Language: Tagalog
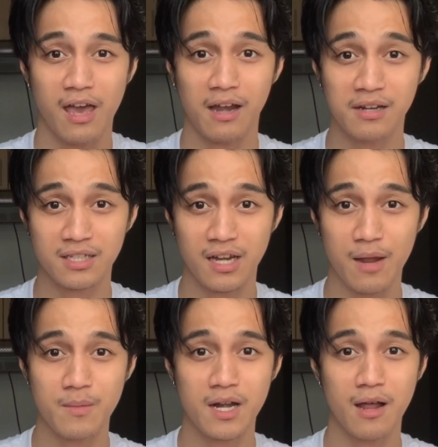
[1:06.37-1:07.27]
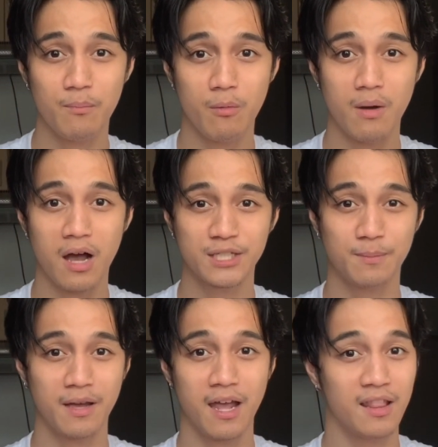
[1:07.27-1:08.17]
And disclaimer lang po mga
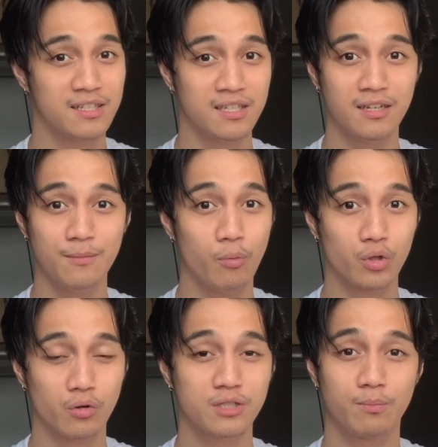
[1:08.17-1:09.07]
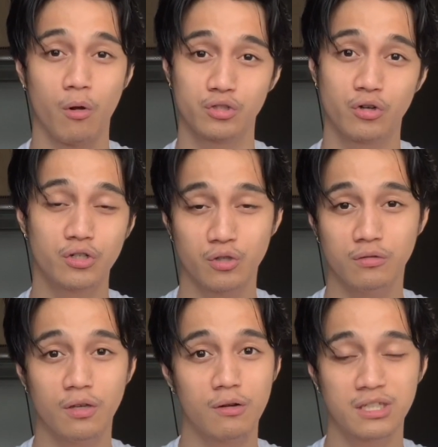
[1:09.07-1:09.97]
kaspagetis, hindi po ito sponsor. So,
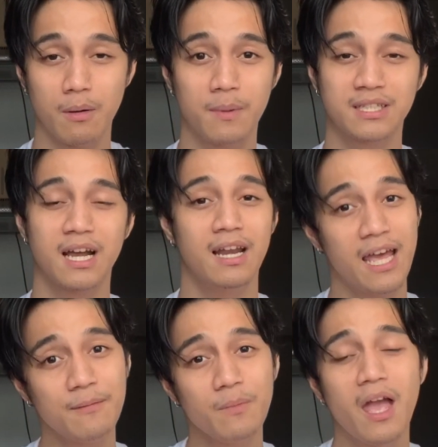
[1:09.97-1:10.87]
hindi ko siya papatagalin.